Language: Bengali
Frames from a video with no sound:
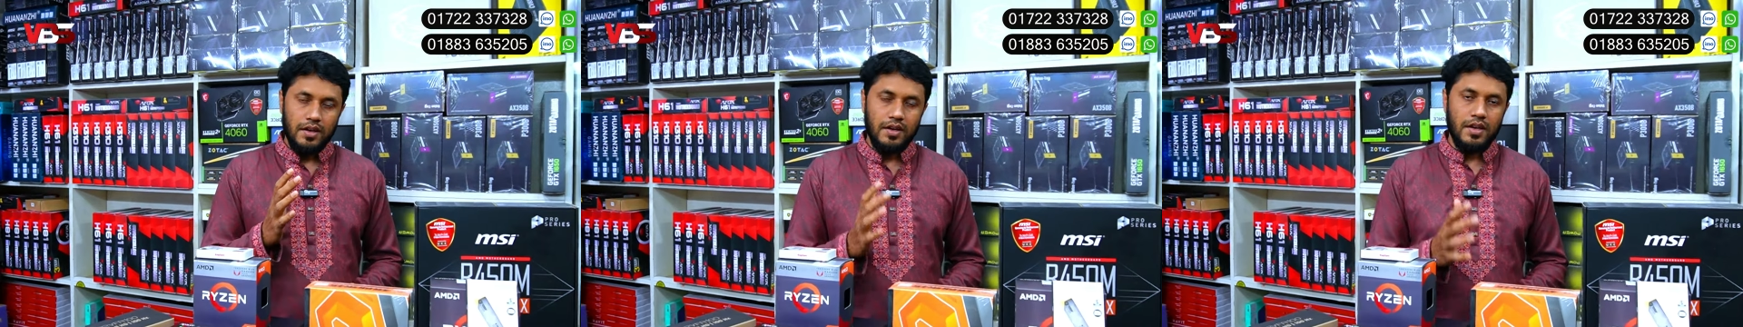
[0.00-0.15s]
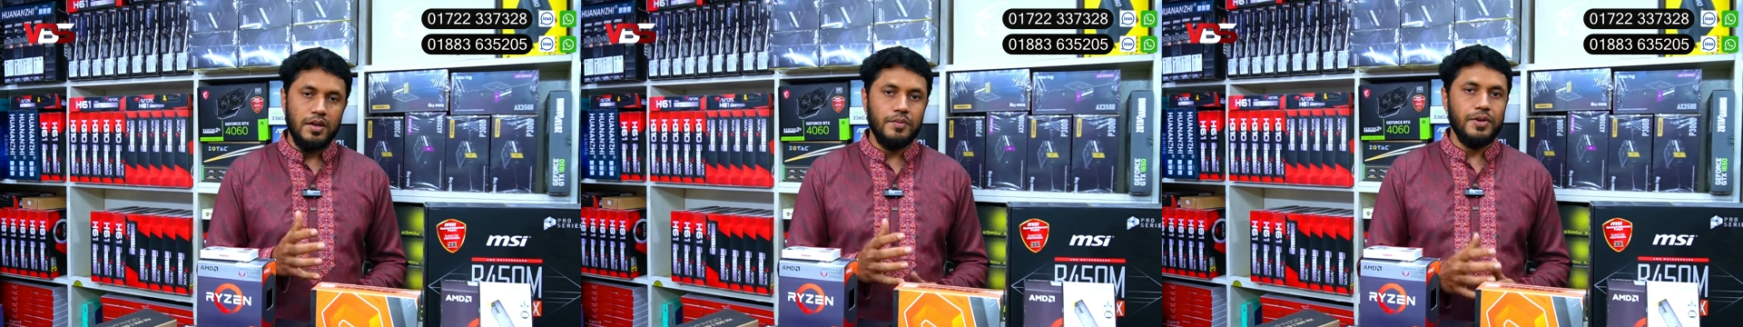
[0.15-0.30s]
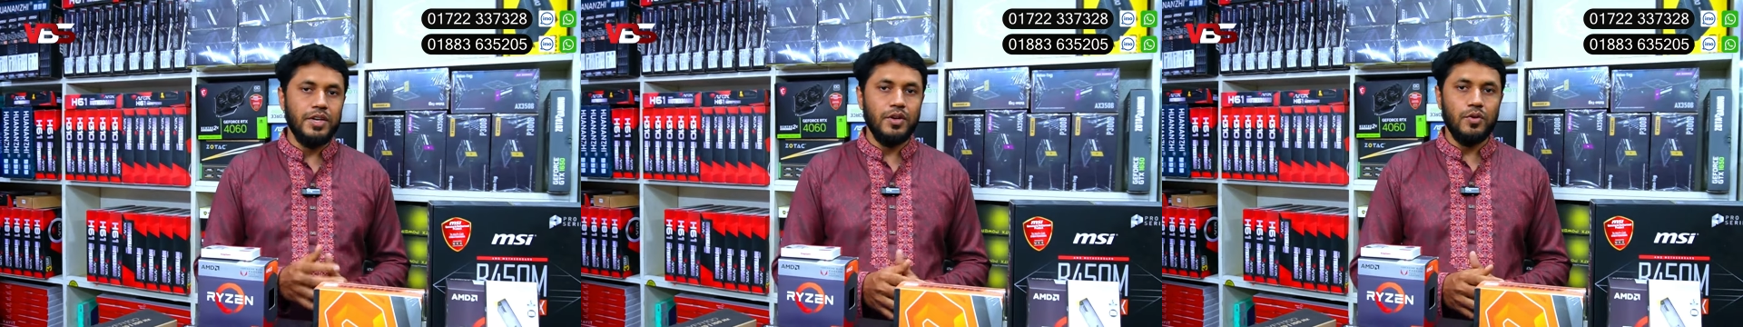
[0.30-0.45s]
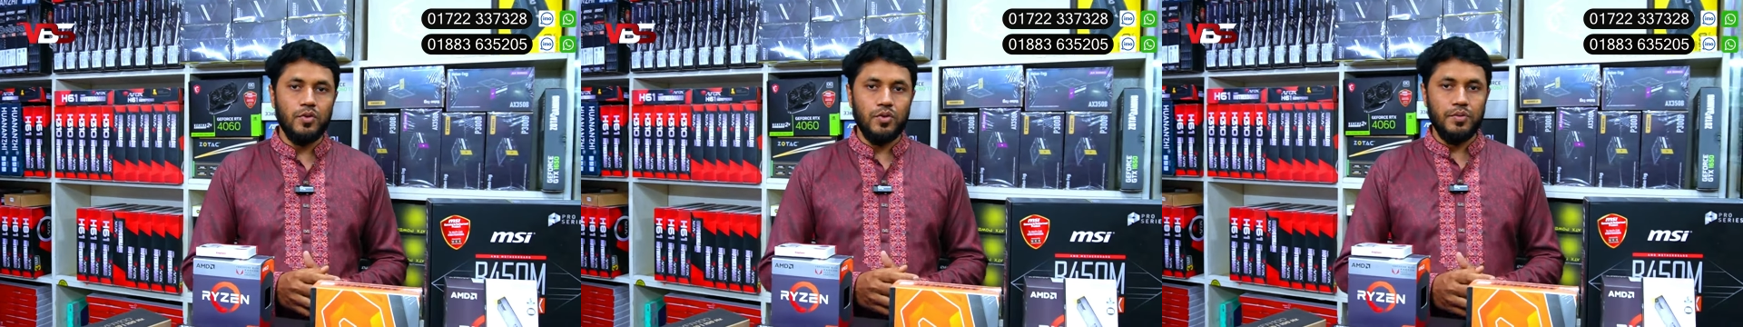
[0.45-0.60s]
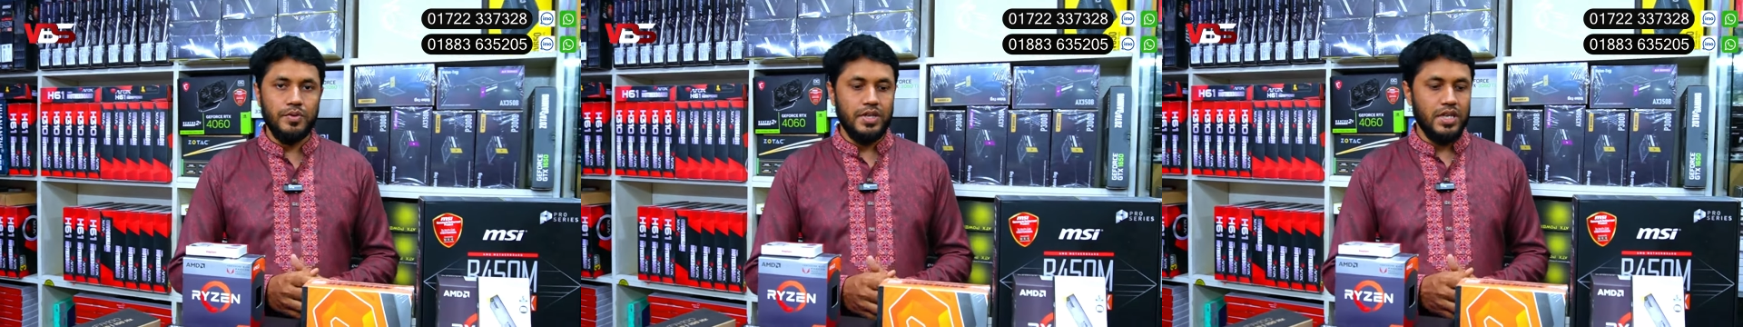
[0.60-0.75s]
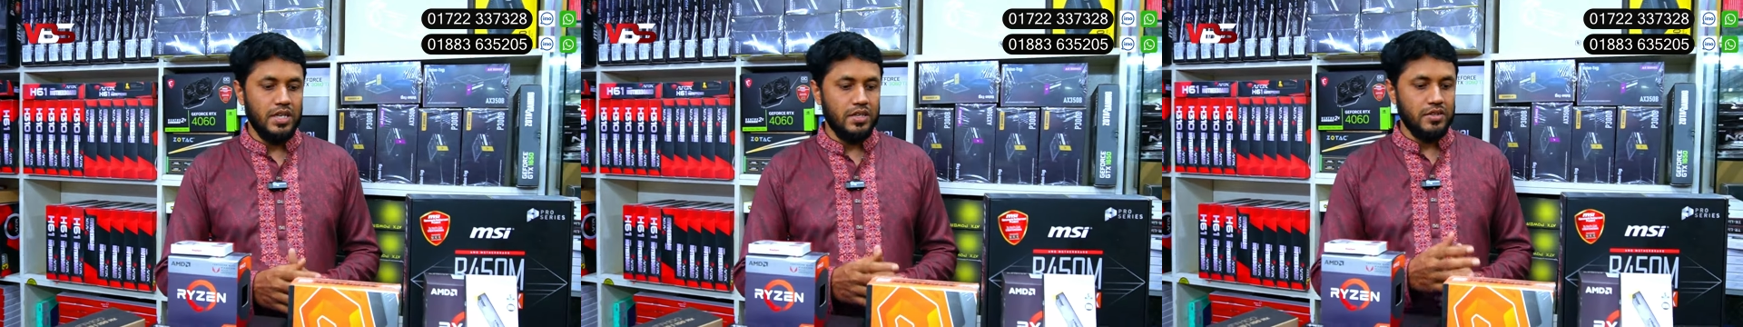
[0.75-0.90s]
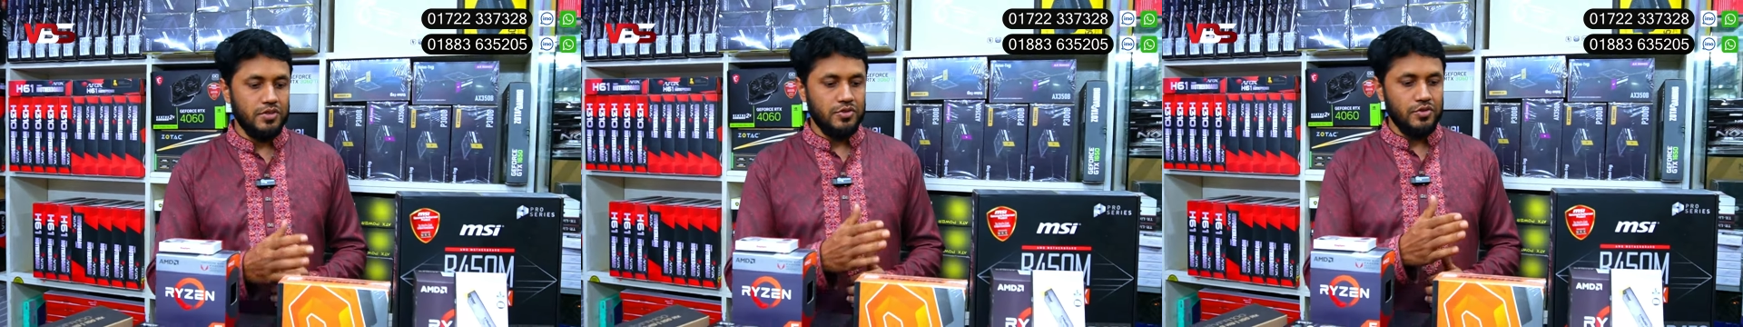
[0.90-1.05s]
গেমিং করবে
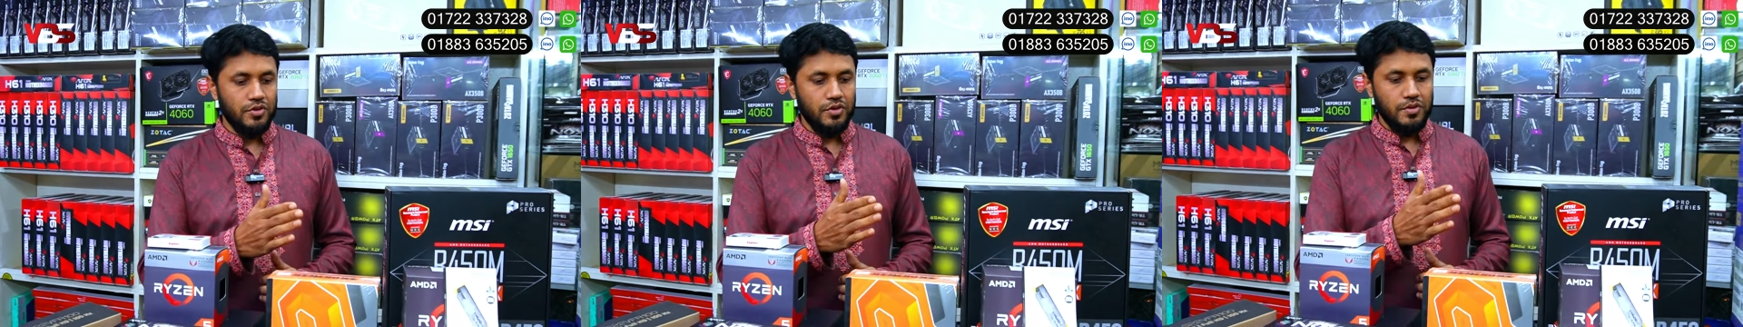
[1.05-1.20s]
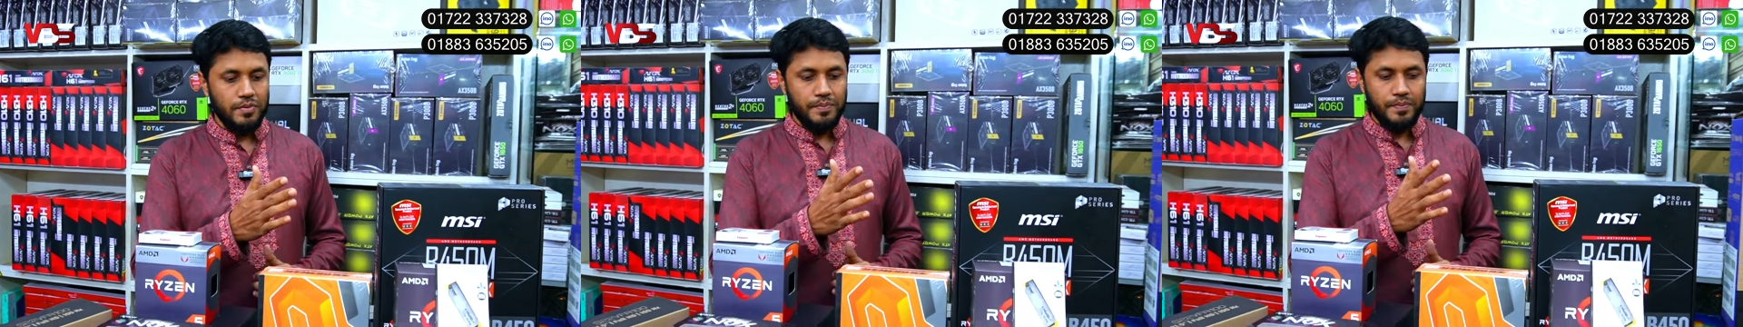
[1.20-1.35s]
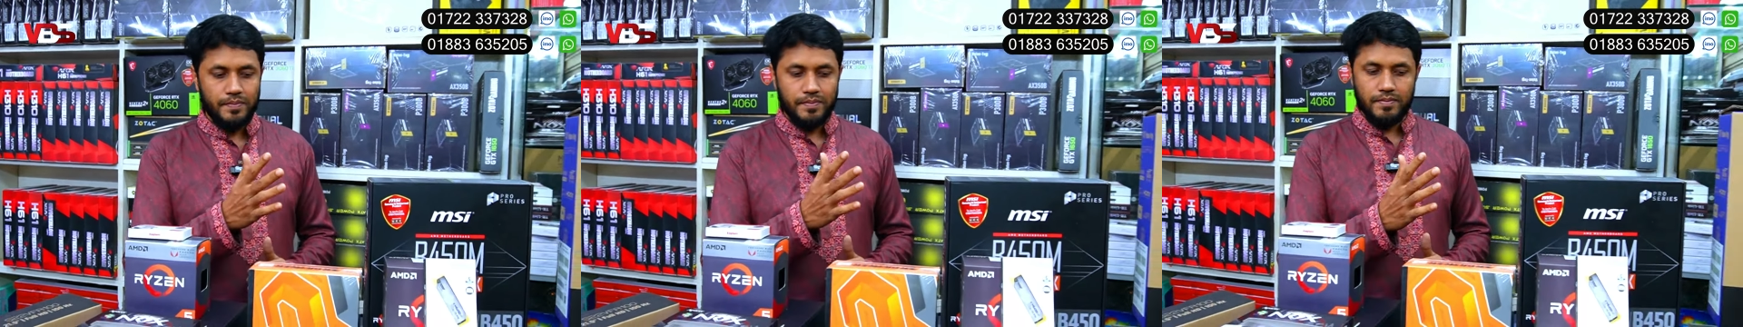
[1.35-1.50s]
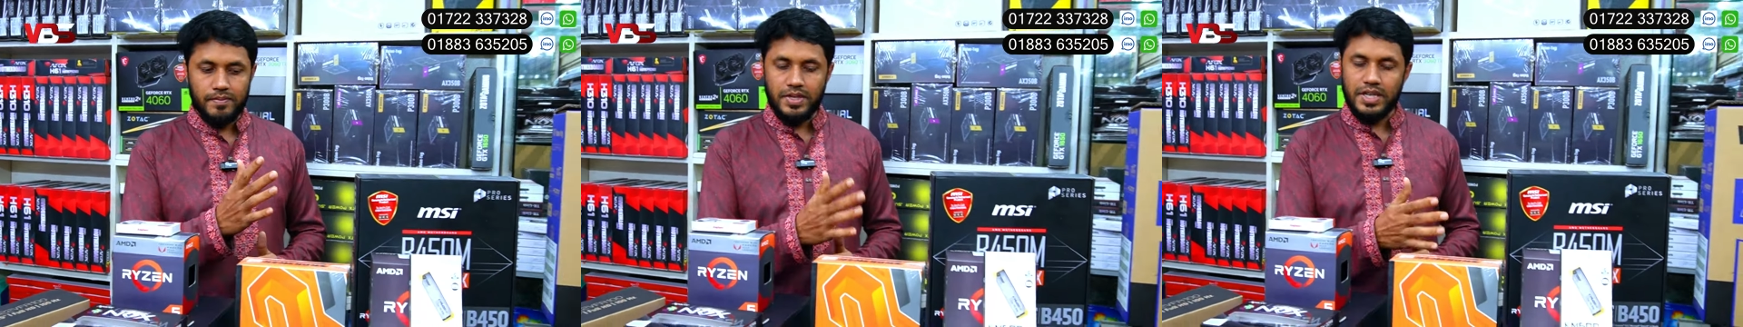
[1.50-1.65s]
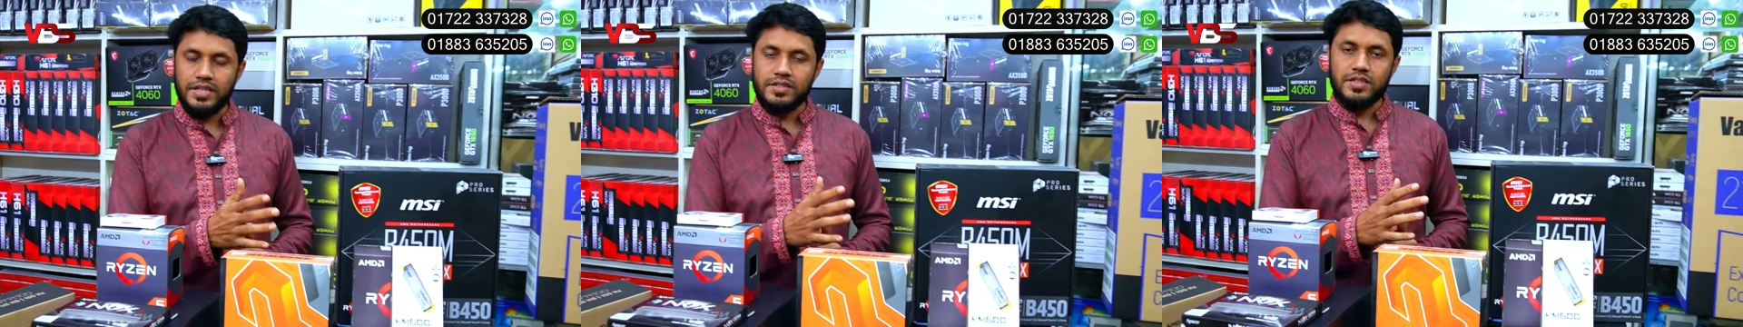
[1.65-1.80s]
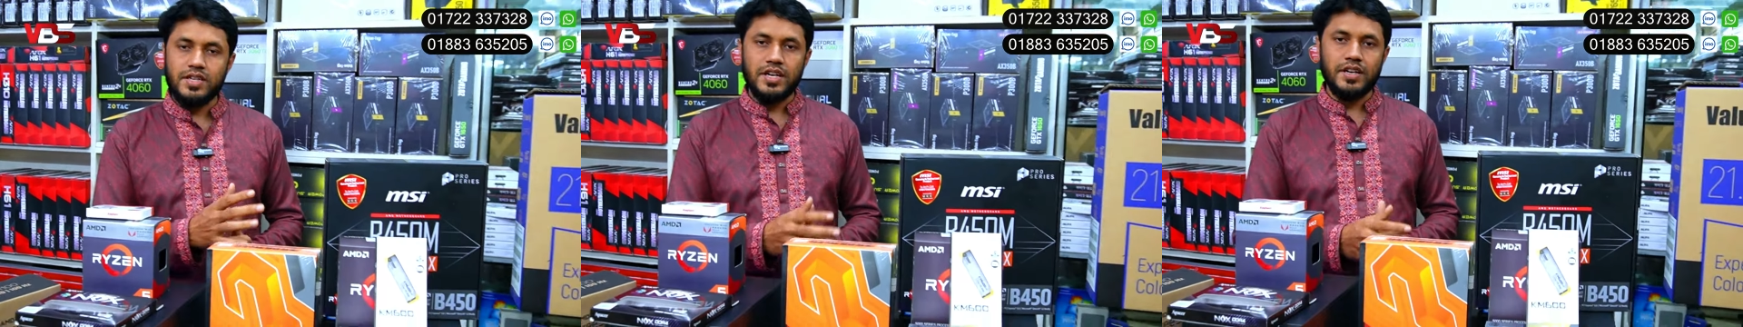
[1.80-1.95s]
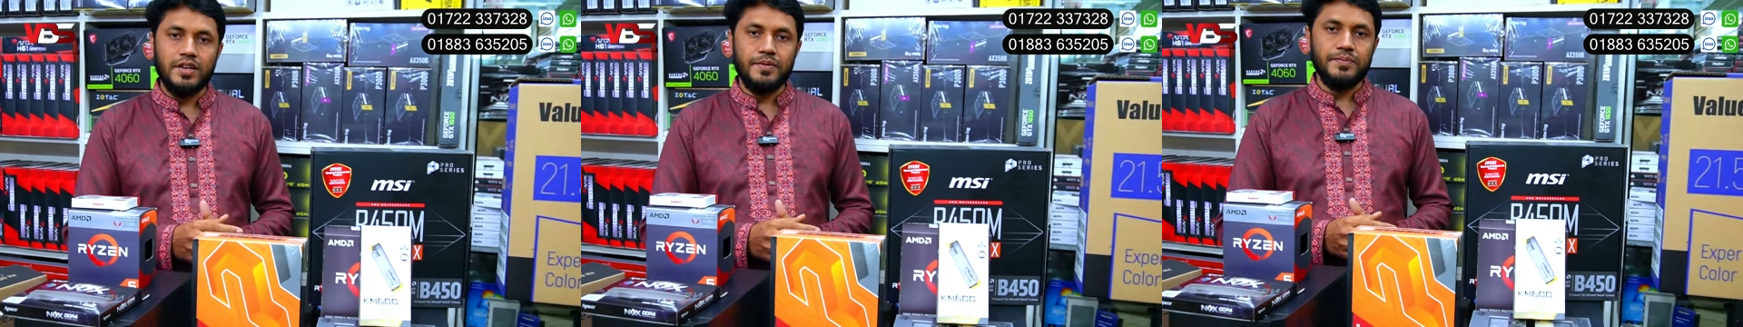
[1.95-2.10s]
তাদের জন্য
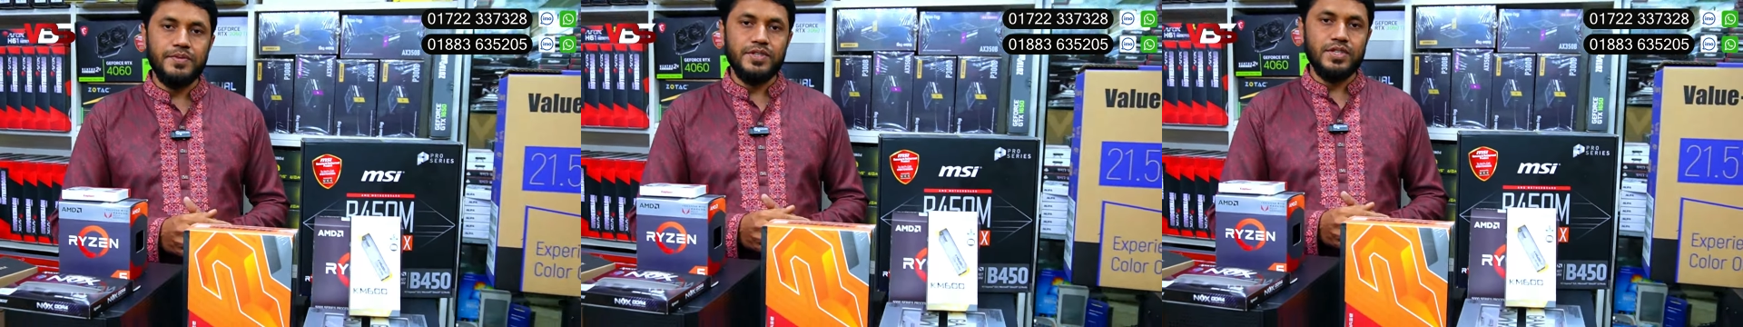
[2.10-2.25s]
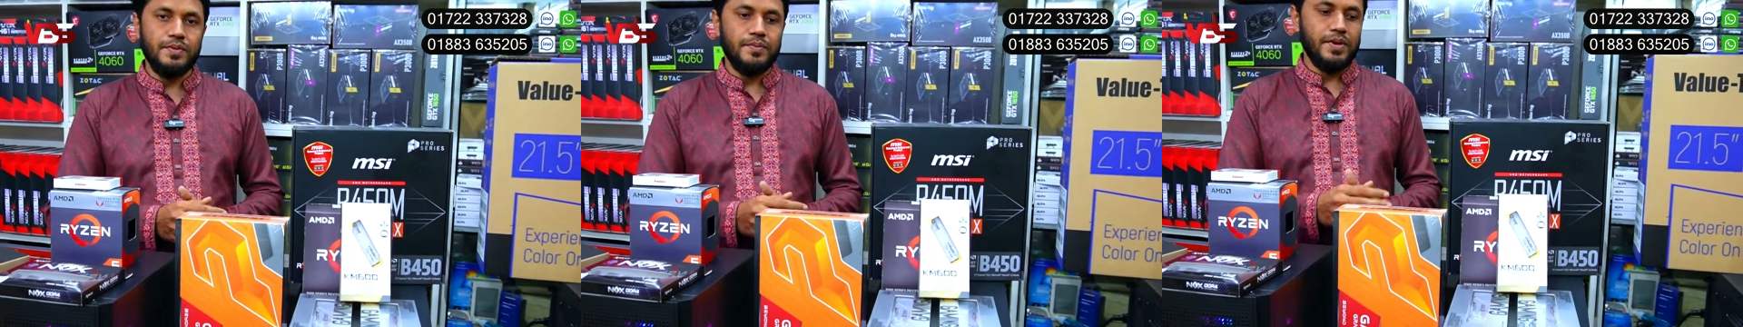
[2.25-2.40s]
বেস্ট একটা পিসি